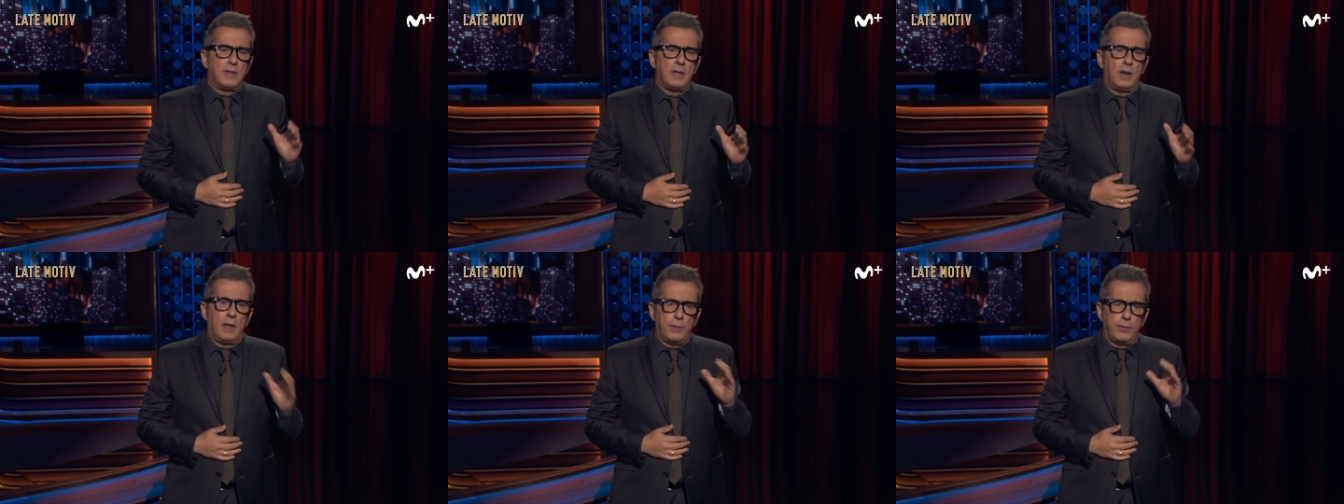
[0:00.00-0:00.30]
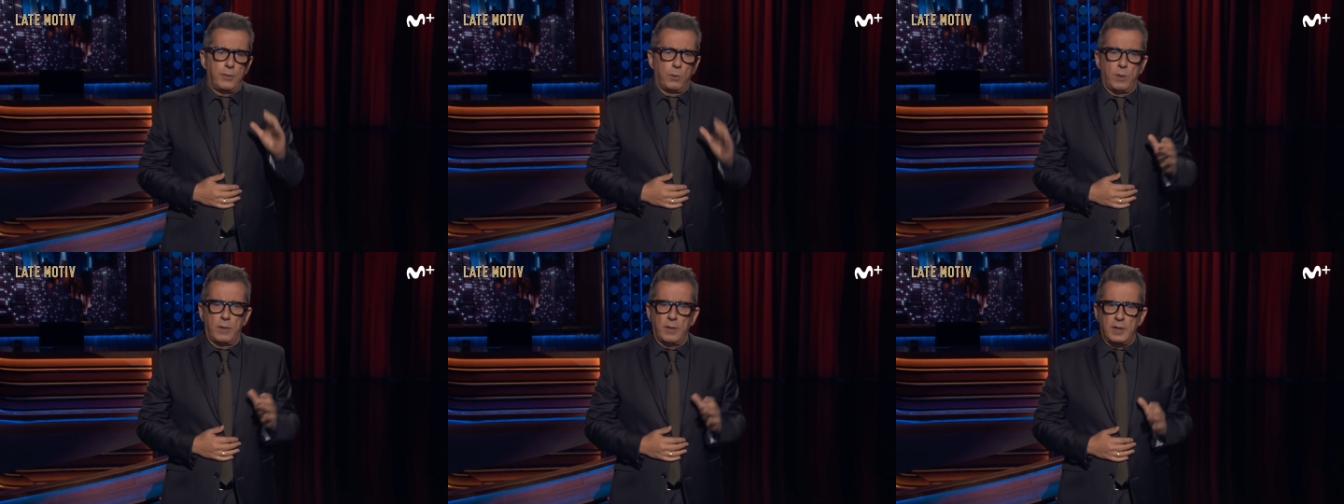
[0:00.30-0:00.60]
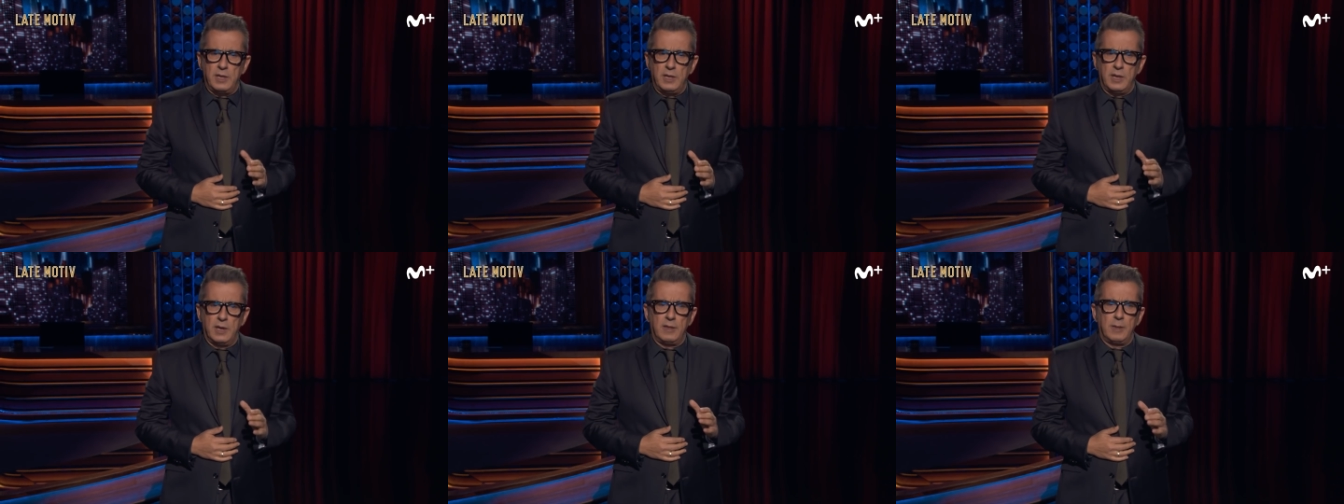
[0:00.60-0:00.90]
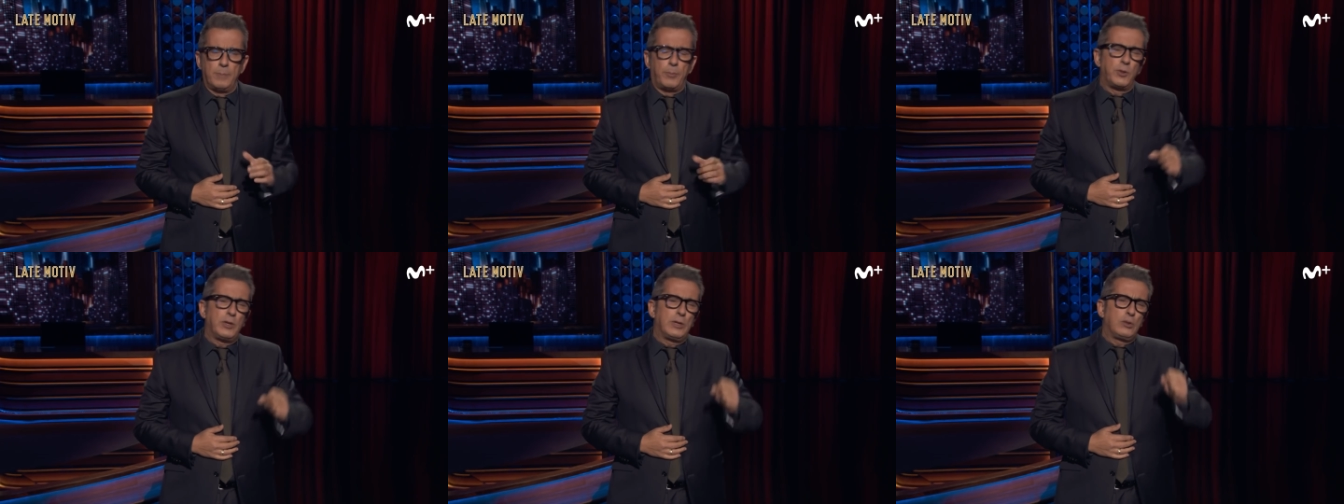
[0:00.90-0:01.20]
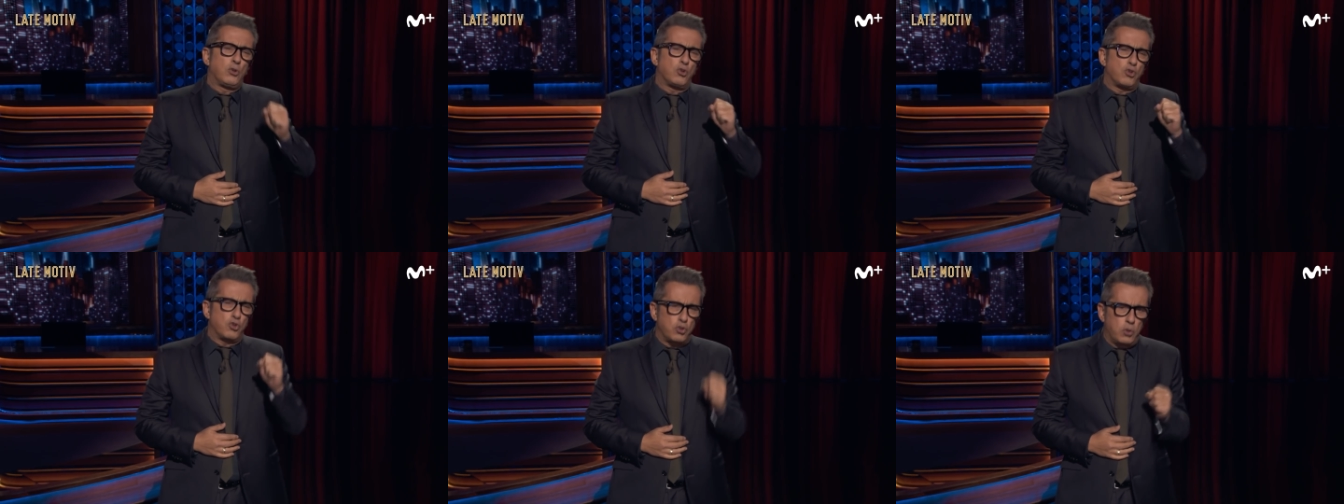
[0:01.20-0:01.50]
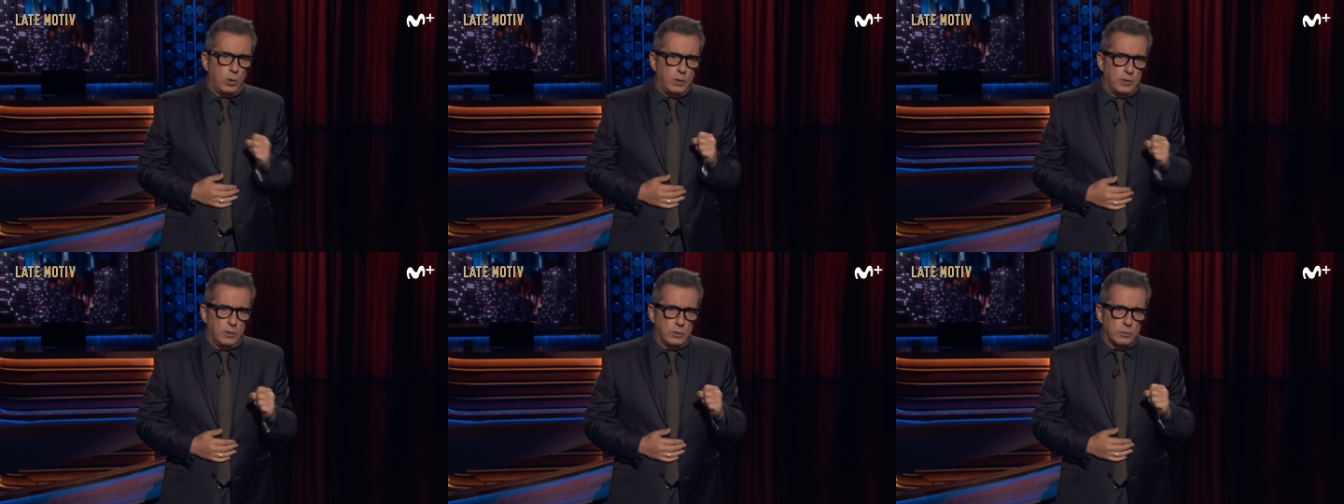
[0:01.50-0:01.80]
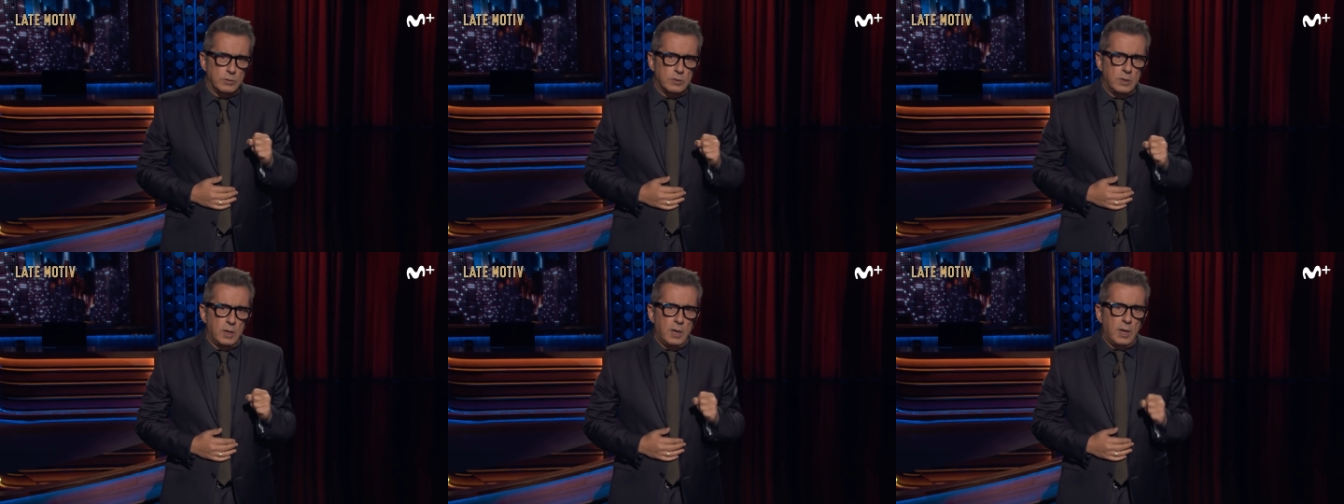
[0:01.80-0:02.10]
de la ciudadanía, de proyectos
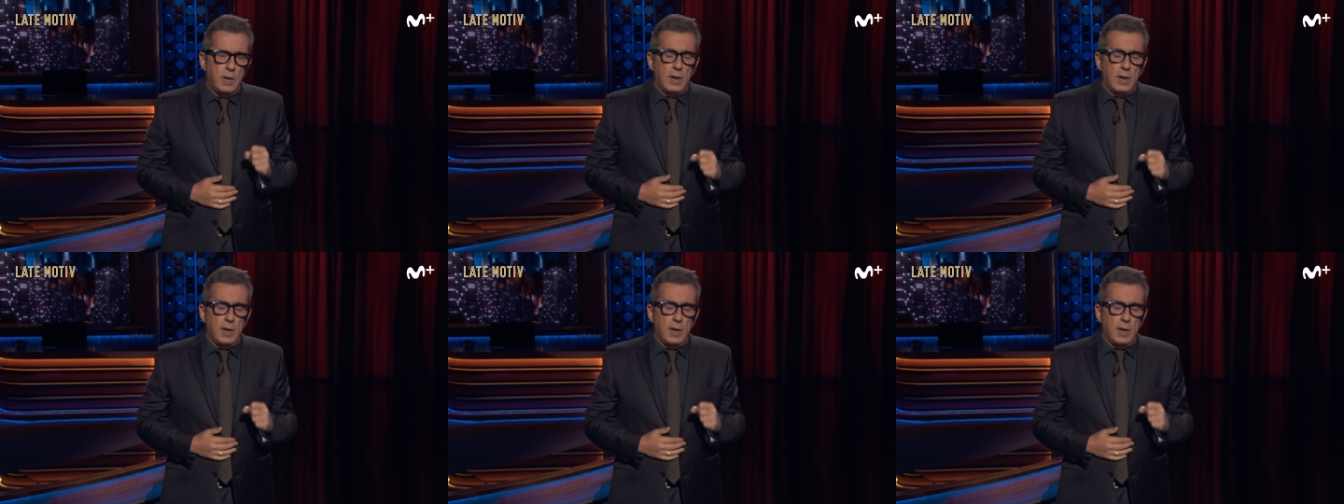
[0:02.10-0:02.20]
sólidos,